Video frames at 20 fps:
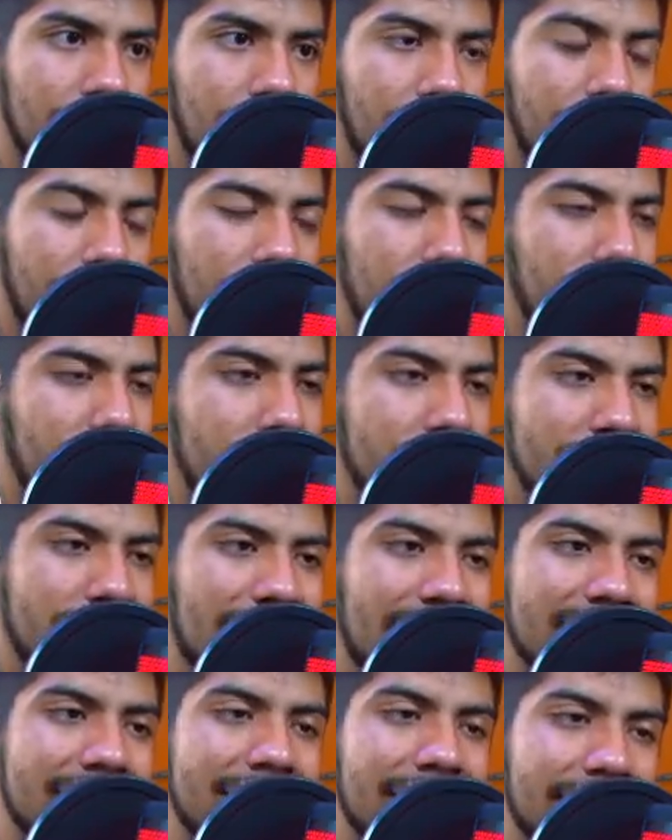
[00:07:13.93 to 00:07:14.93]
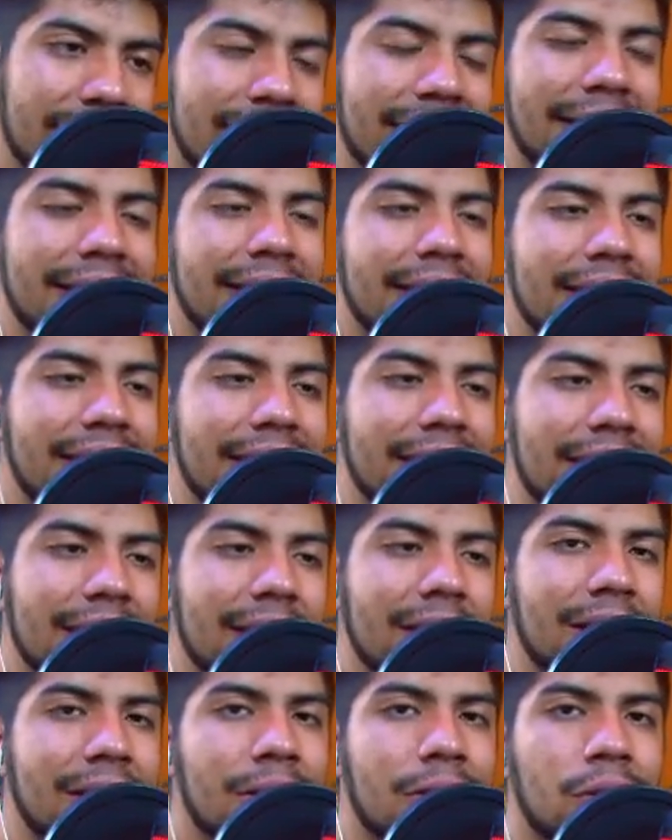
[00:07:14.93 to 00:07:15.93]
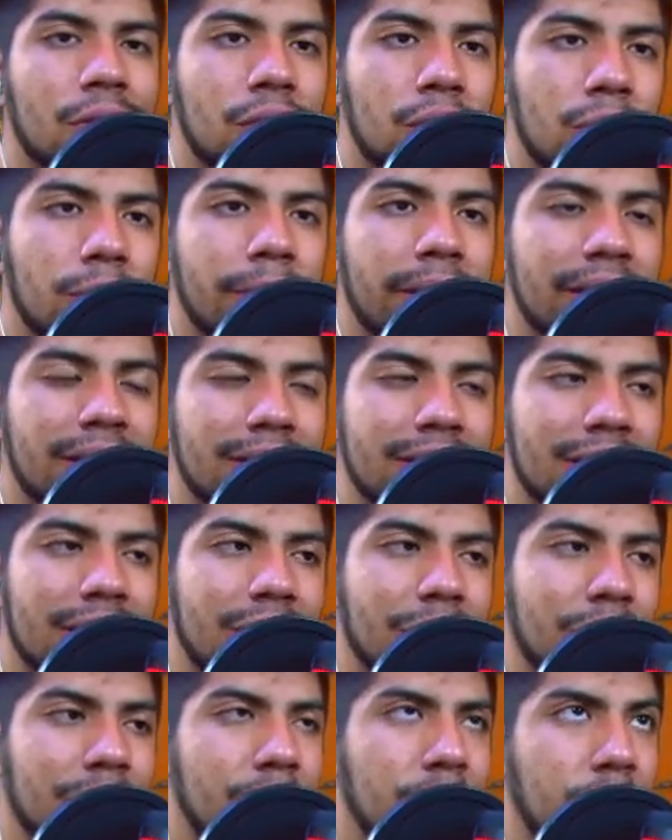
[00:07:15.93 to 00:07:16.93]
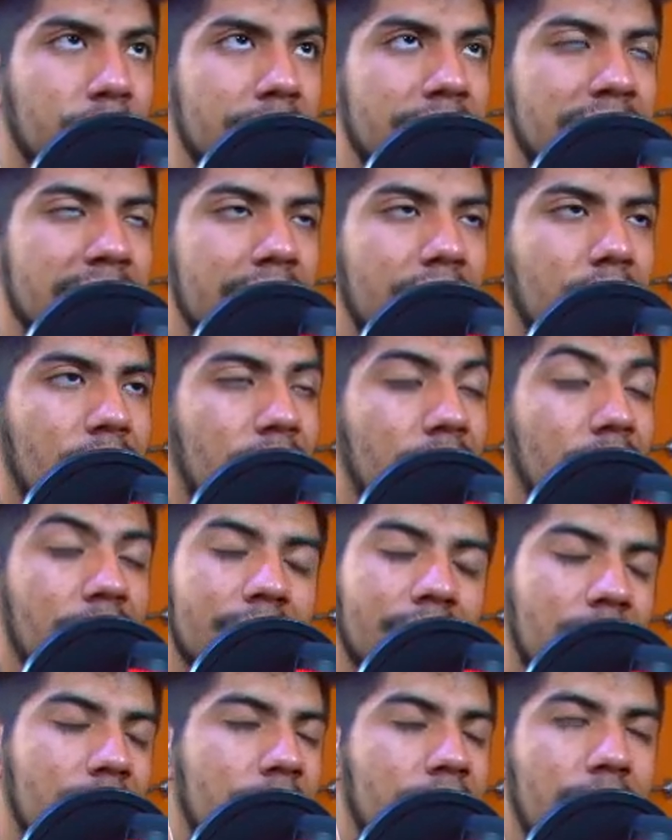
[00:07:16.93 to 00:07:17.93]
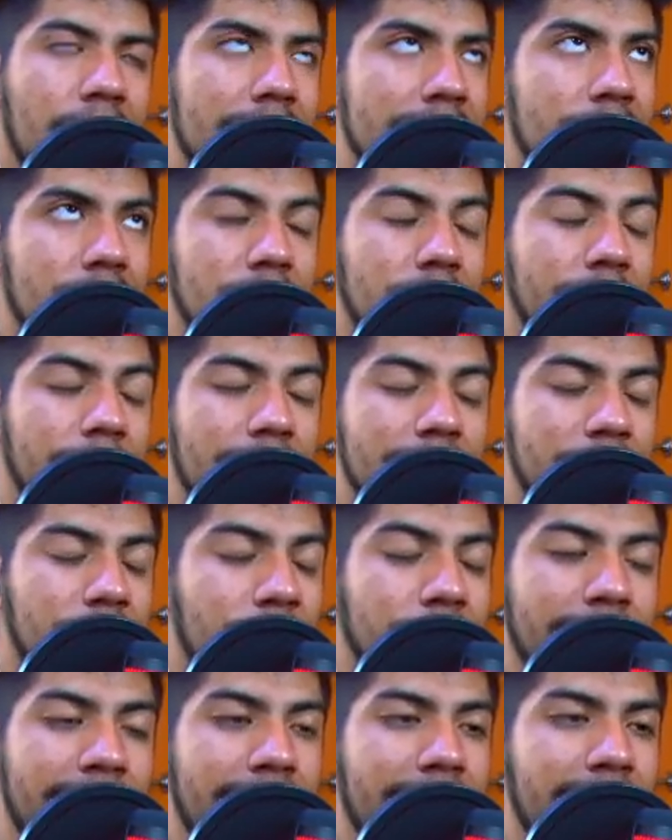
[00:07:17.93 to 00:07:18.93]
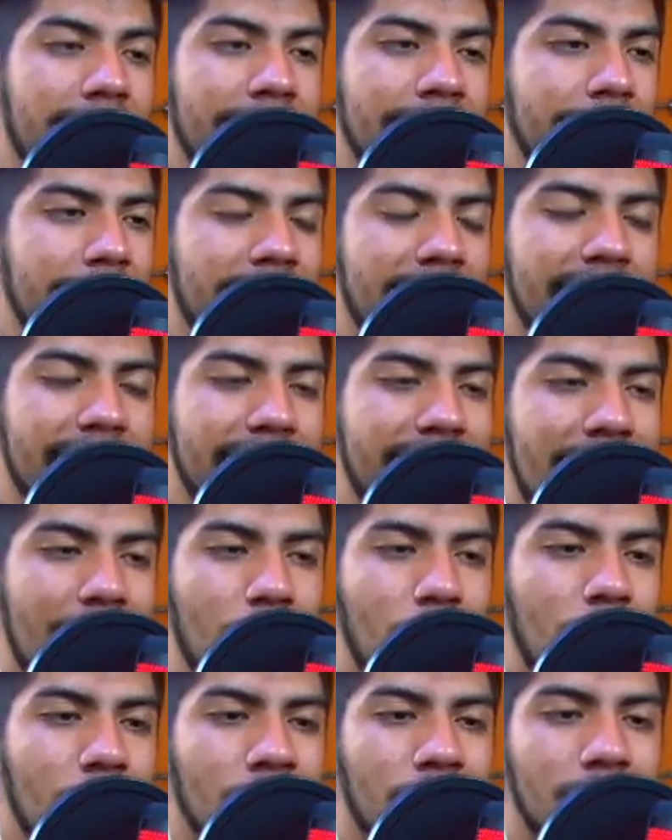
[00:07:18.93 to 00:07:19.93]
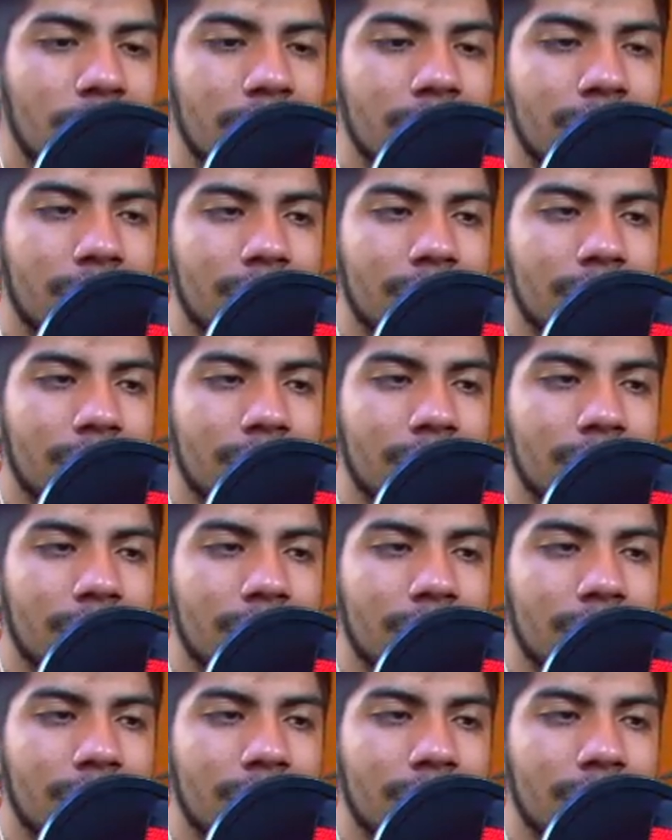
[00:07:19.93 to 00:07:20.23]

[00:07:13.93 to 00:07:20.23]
Pero yo decía, es que hay gente que tú ves con su estilo, estoy, estoy bien re loco.